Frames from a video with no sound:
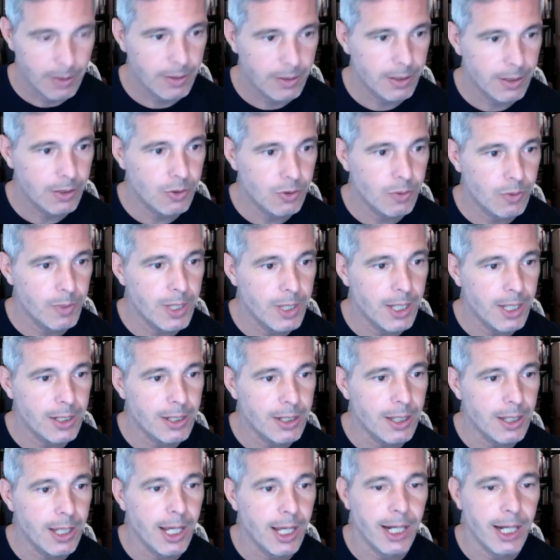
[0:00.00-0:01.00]
Seis comidas
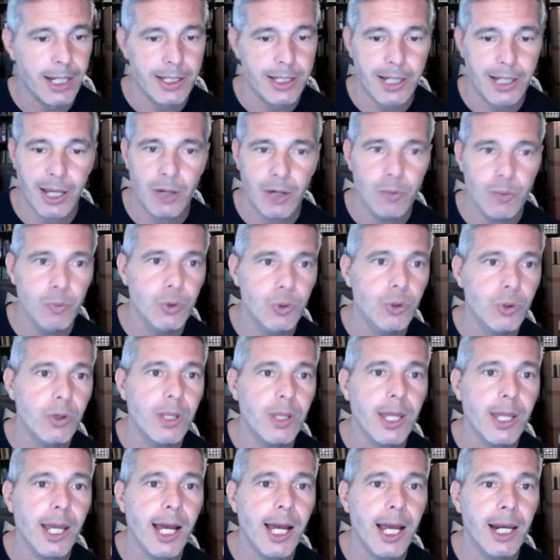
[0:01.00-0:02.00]
ideales. En un mundo
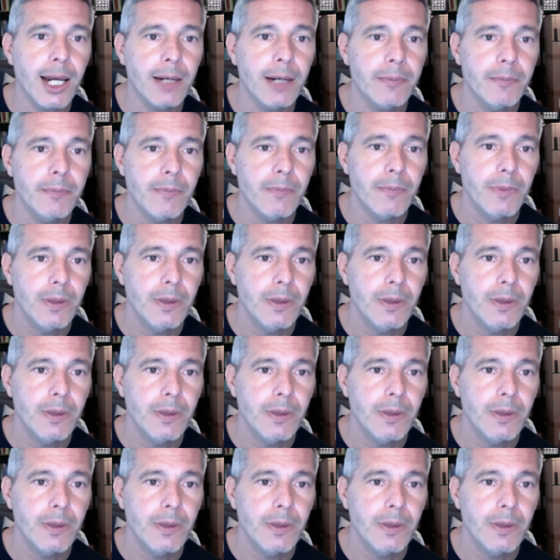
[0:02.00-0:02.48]
ideal,